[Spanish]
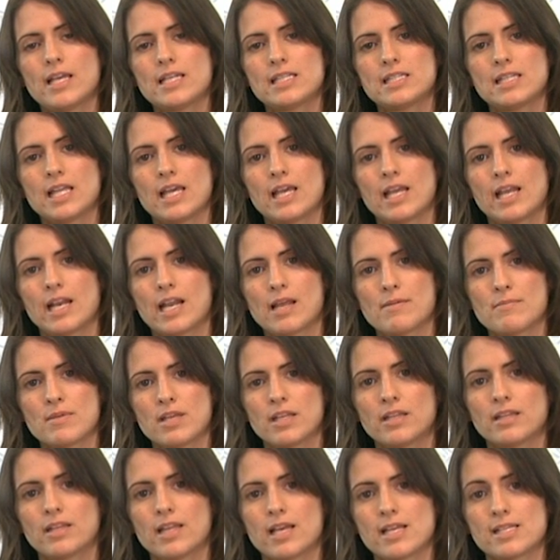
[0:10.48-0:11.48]
esta
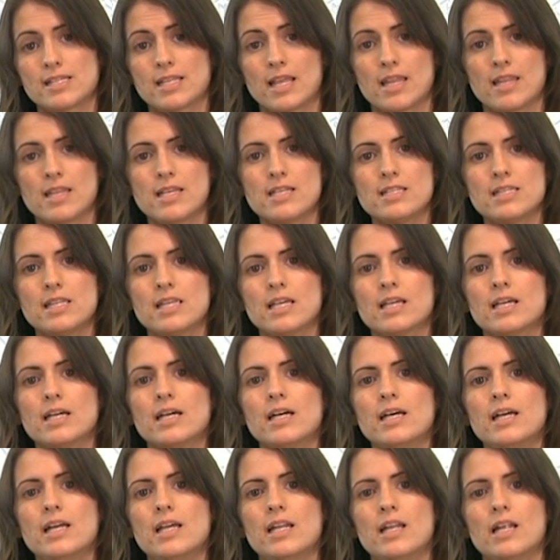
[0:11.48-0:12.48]
herramienta
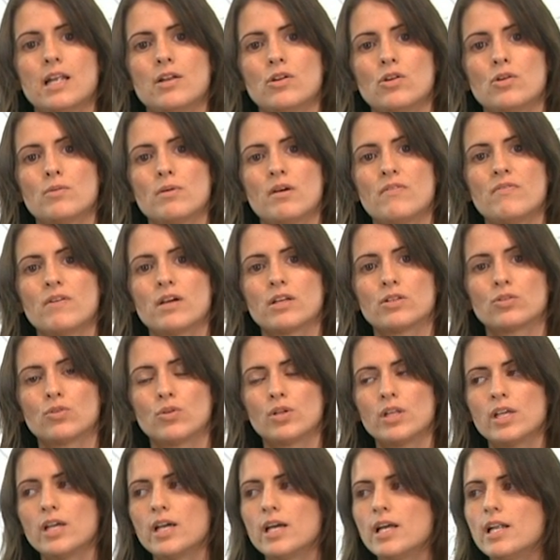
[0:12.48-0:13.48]
estadística, el ANOVA
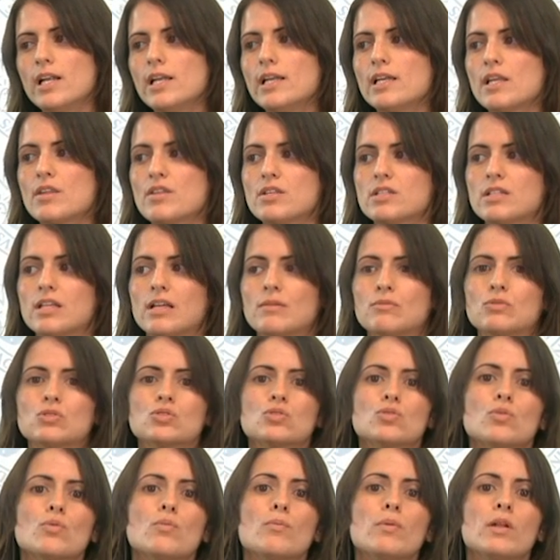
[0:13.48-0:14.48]
factorial,
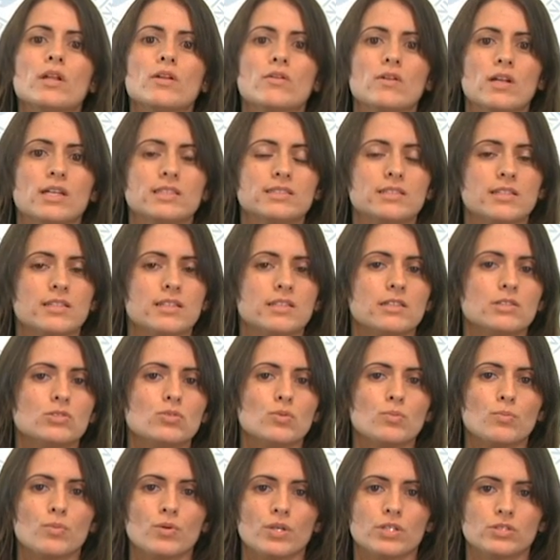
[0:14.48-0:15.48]
necesitamos cumplir una serie de
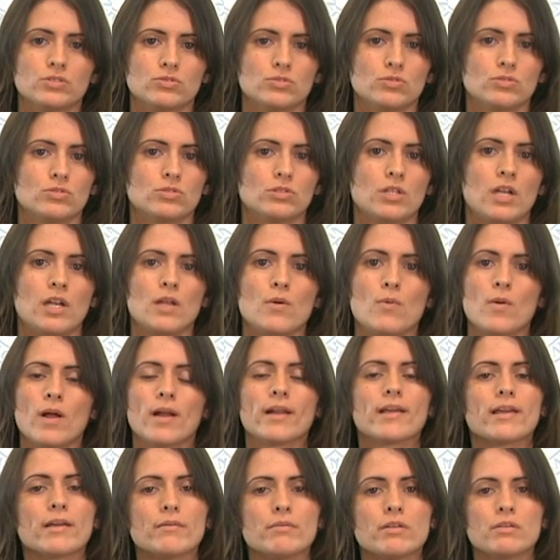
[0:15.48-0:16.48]
supuestos, al
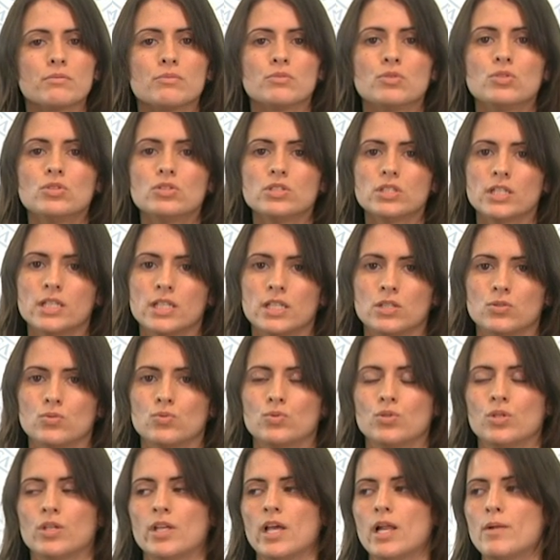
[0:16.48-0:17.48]
igual que vimos en el
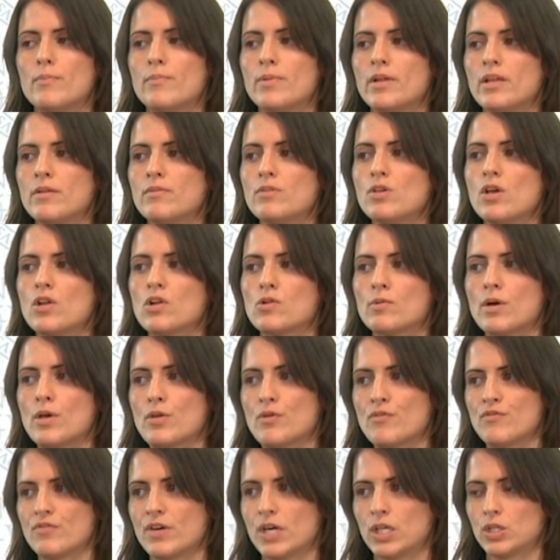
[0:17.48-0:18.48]
tutorial previo ANOVA
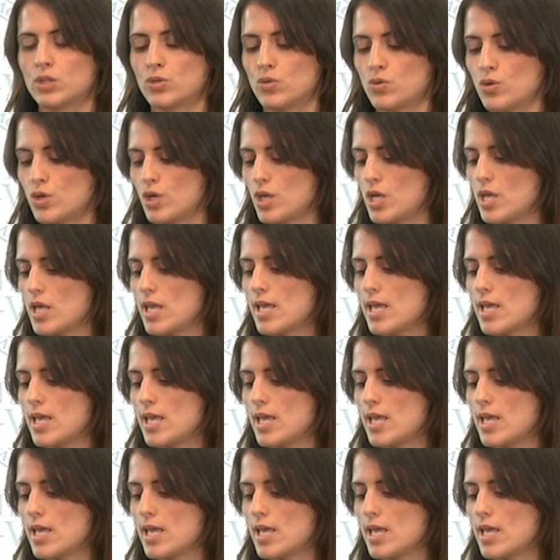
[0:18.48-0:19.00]
de un factor.